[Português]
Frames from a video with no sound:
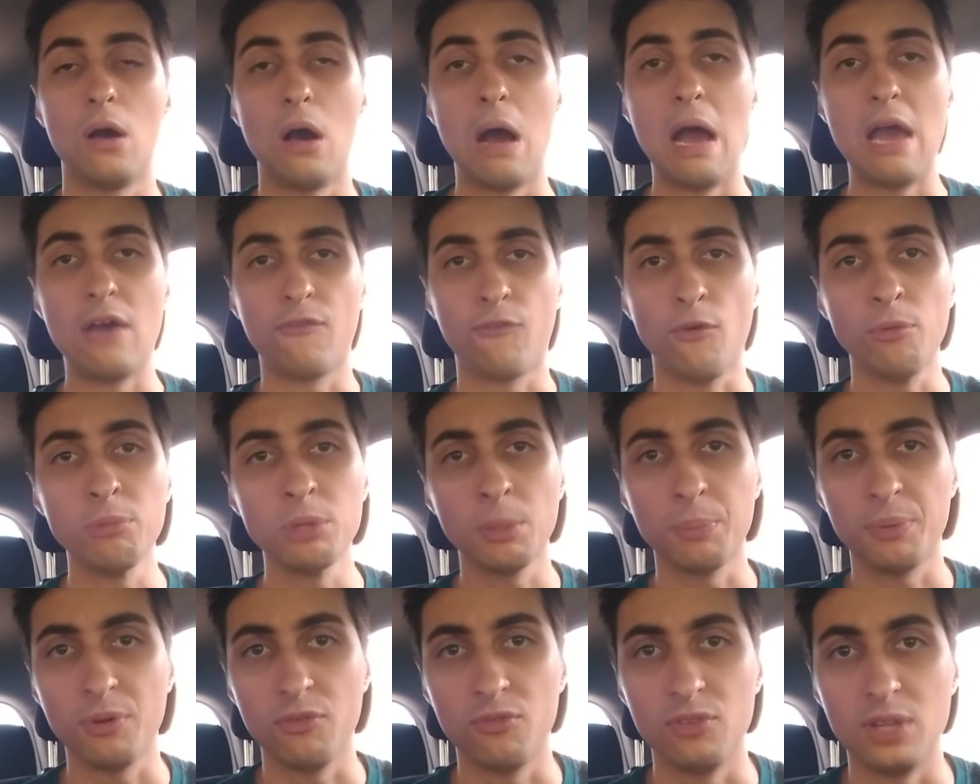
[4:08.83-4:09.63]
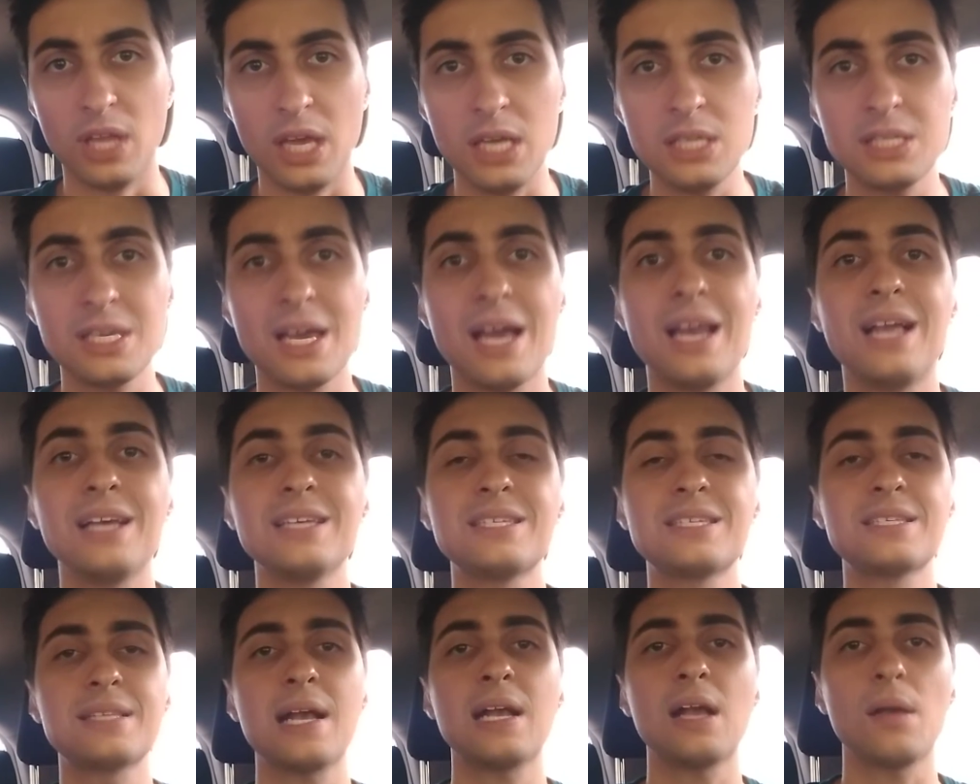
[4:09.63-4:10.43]
A reforma da previdência, ela
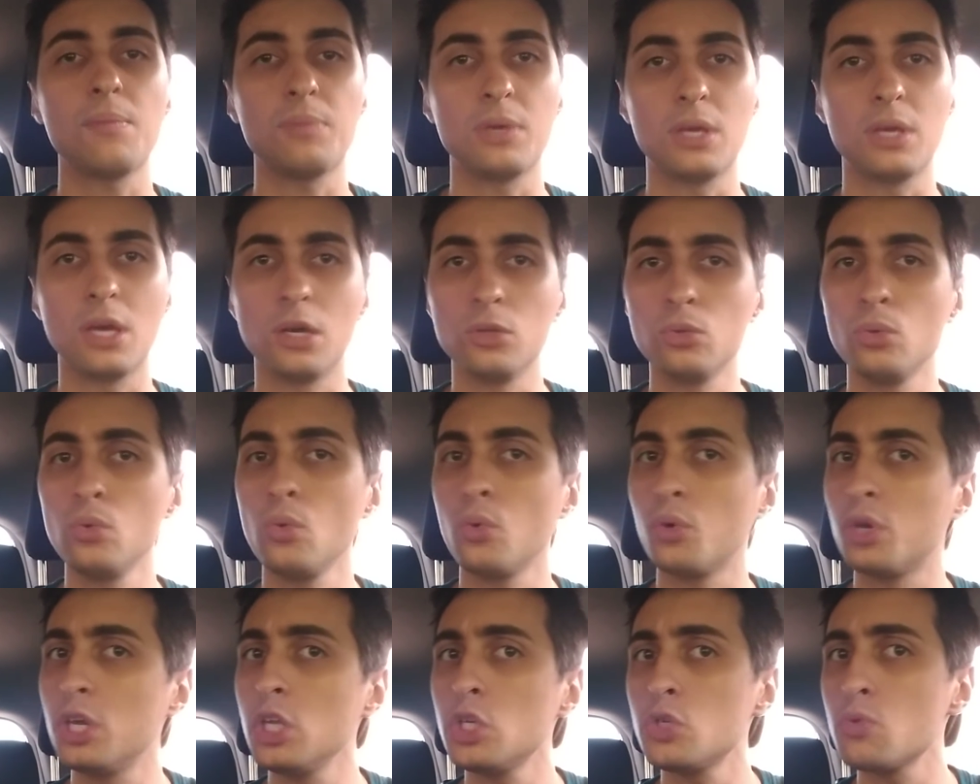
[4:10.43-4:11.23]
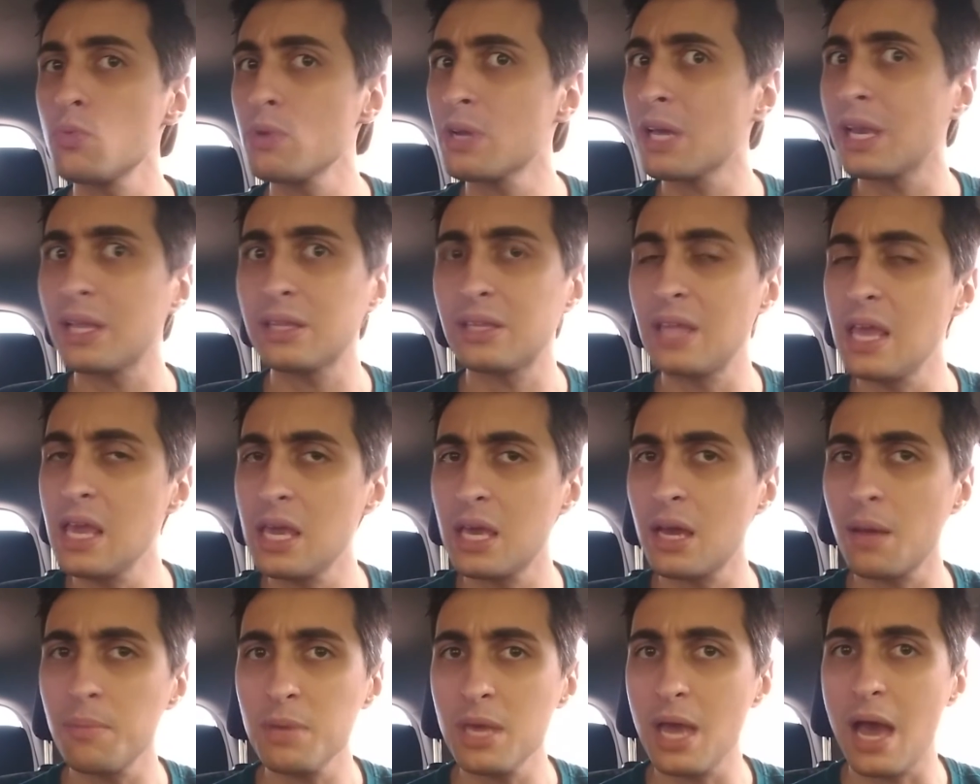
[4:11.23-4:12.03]
está caminhando no ritmo que ela tem
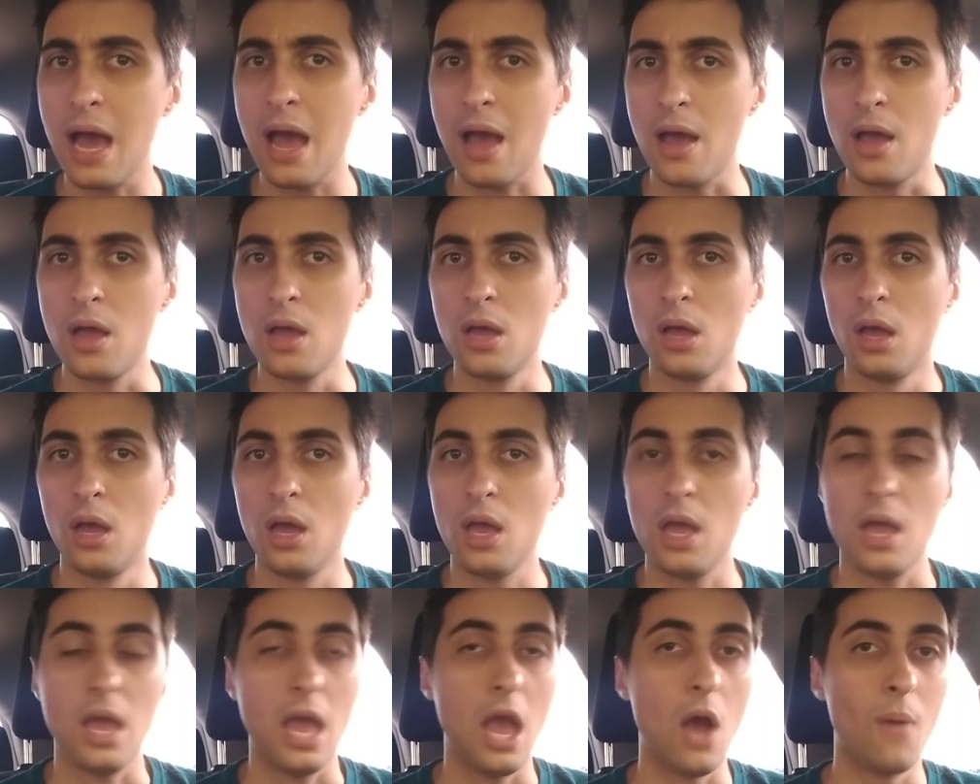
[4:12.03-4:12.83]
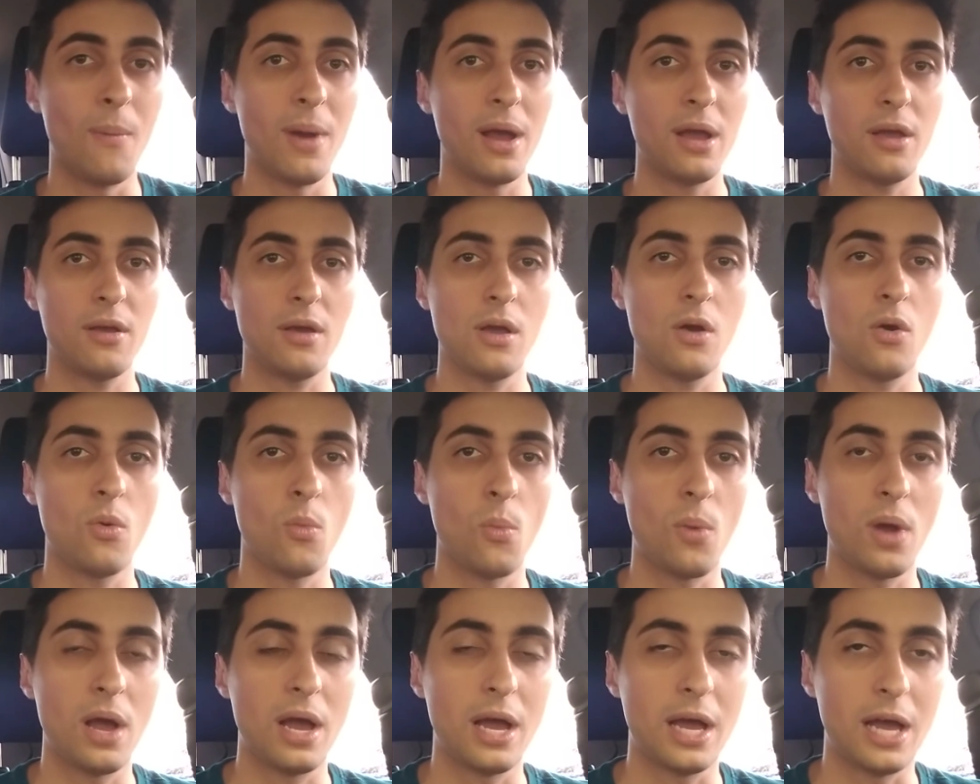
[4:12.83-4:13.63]
que caminhar. É uma é
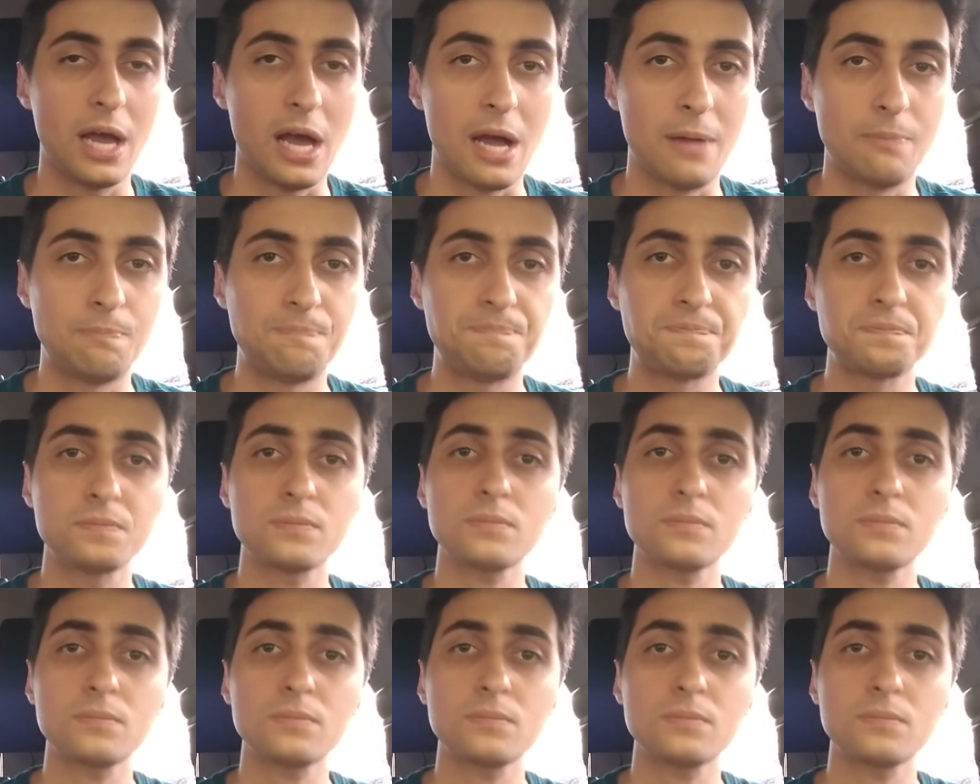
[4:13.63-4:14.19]
uma